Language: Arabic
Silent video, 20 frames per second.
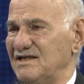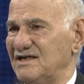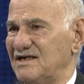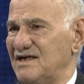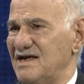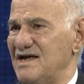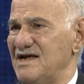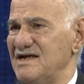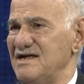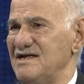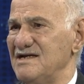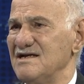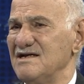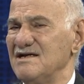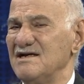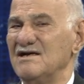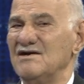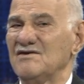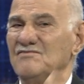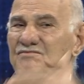الري
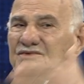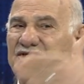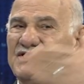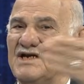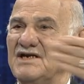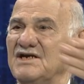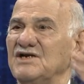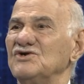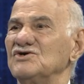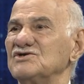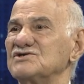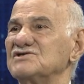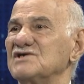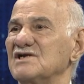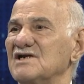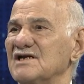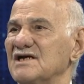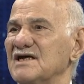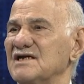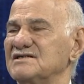بدينا نخزن
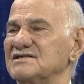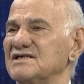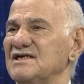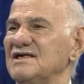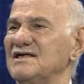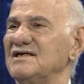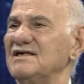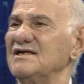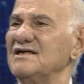الخزين